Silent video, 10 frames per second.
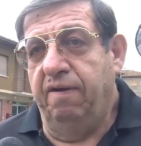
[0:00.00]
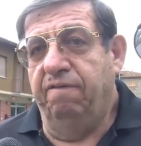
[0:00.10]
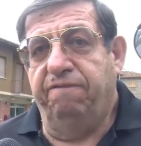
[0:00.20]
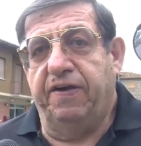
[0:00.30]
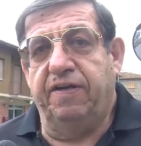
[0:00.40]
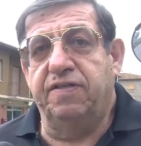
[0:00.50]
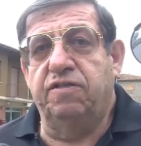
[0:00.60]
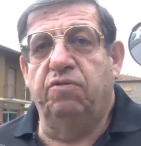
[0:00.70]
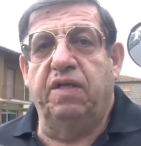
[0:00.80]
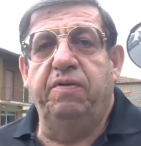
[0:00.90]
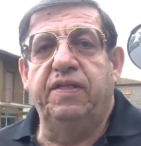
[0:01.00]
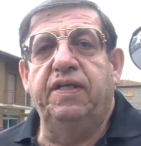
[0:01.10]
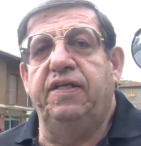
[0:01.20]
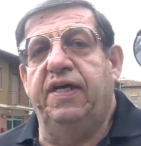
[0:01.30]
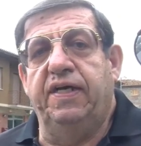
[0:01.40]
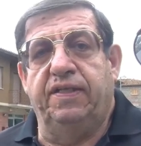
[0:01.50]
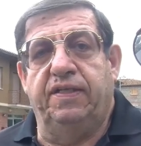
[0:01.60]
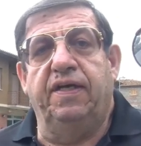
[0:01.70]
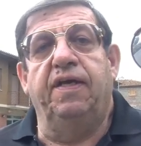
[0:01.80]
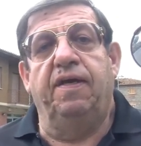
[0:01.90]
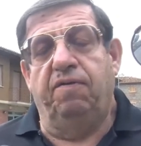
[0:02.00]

non fanno assolutamente niente e